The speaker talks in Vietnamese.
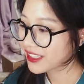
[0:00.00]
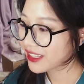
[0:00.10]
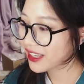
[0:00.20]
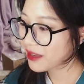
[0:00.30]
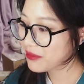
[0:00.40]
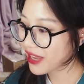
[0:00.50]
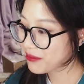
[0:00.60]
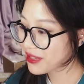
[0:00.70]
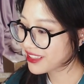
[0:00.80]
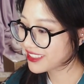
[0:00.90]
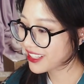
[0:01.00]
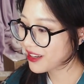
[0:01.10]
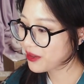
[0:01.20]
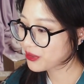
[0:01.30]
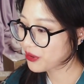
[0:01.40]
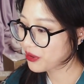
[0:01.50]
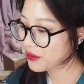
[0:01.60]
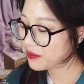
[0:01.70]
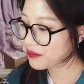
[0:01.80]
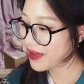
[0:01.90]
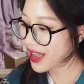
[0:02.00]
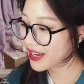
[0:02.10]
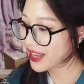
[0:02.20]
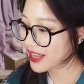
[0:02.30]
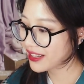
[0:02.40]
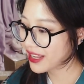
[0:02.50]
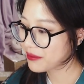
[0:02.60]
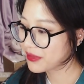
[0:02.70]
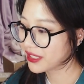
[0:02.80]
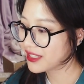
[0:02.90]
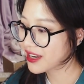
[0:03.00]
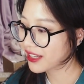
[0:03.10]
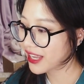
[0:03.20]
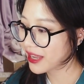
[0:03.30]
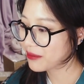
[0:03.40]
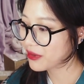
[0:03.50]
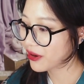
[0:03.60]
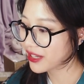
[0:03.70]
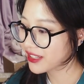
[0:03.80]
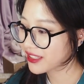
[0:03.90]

em anh biết từ rất lâu rồi mà nãy nay mới được nghe em nói á